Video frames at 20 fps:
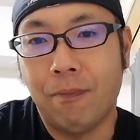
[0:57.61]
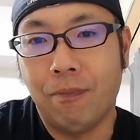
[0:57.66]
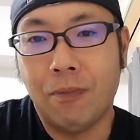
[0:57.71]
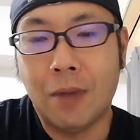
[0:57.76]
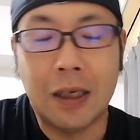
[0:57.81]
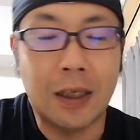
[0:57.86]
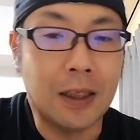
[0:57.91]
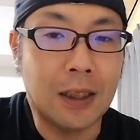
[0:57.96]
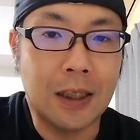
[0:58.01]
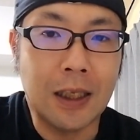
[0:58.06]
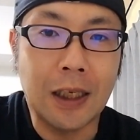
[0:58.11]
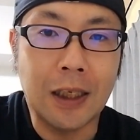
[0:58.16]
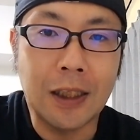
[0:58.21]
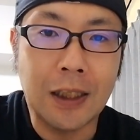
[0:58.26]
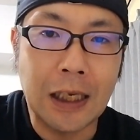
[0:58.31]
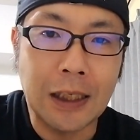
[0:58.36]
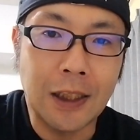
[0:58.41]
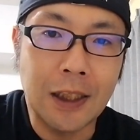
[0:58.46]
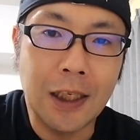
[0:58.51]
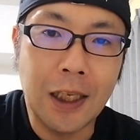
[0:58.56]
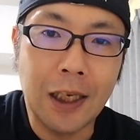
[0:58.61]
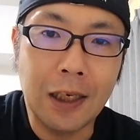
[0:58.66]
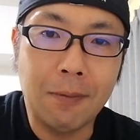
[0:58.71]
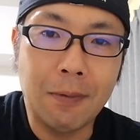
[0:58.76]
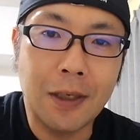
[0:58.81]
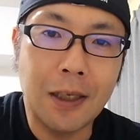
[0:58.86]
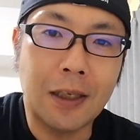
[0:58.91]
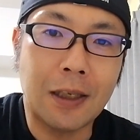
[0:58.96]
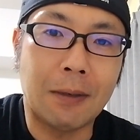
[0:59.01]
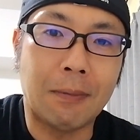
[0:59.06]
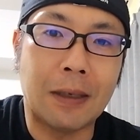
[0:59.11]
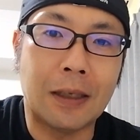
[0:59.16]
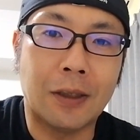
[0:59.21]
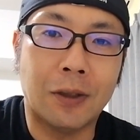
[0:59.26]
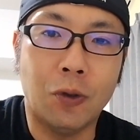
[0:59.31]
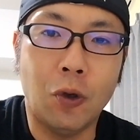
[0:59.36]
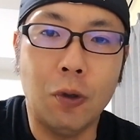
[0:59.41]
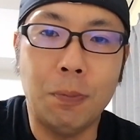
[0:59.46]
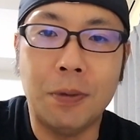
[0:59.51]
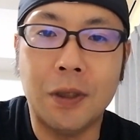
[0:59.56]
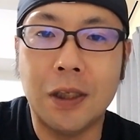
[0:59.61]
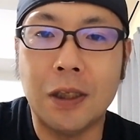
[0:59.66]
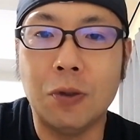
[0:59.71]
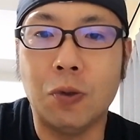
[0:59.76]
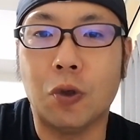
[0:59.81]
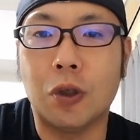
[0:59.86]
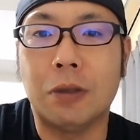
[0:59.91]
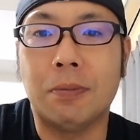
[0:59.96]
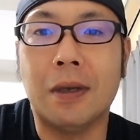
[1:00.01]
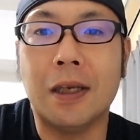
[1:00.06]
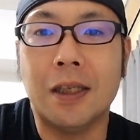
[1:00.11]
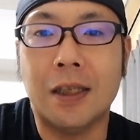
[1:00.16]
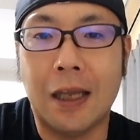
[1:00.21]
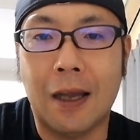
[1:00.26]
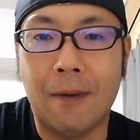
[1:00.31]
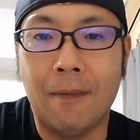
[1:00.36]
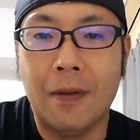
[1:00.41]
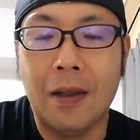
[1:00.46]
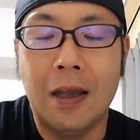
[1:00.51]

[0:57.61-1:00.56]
まあ、させていただきましたというか、まあ、すごいピッチングをしました。